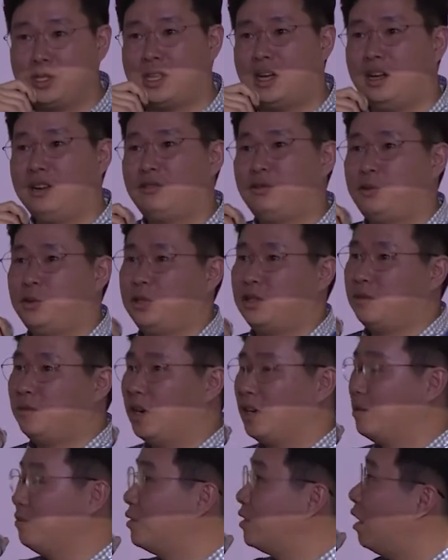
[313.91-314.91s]
상할 수도 있을
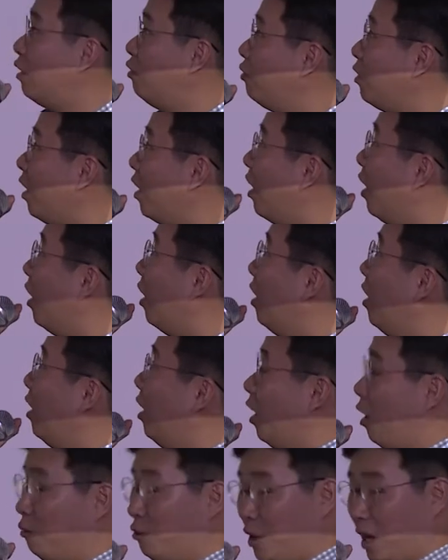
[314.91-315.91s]
만큼 싸우다가
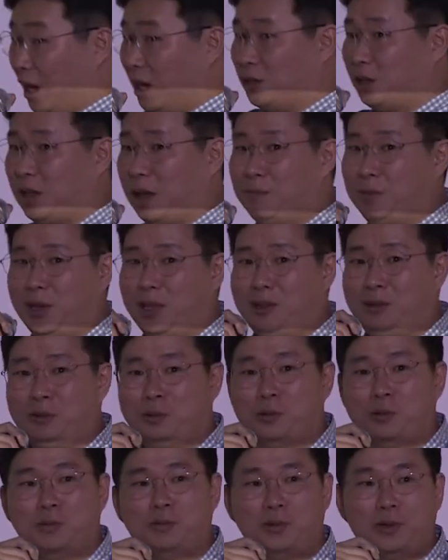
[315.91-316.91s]
아 우리 나가서 담배 한
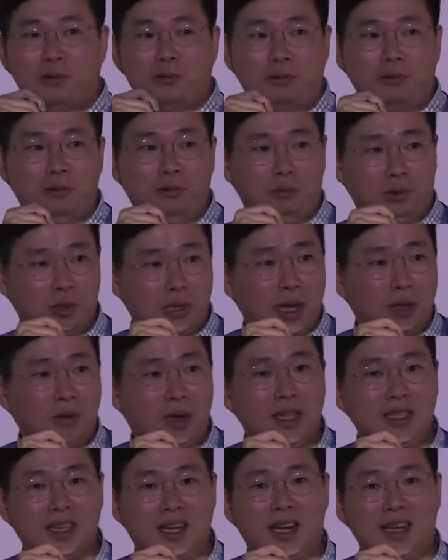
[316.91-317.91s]
대도 좀 피고 뭐 차도
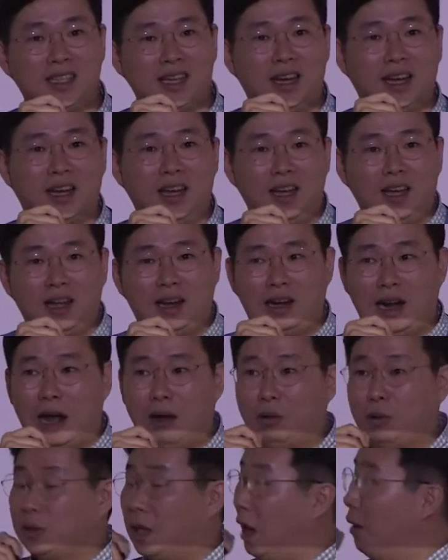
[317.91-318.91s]
한 잔
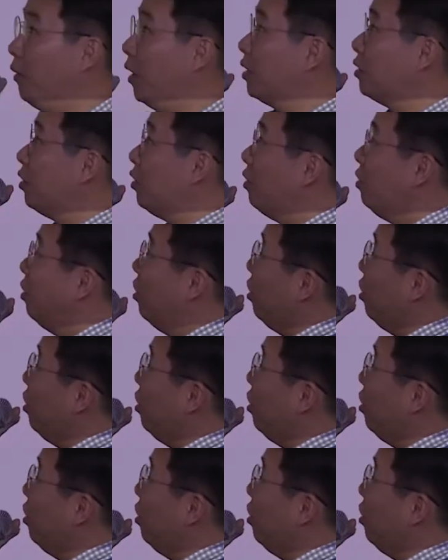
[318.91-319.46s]
하자라고 나와서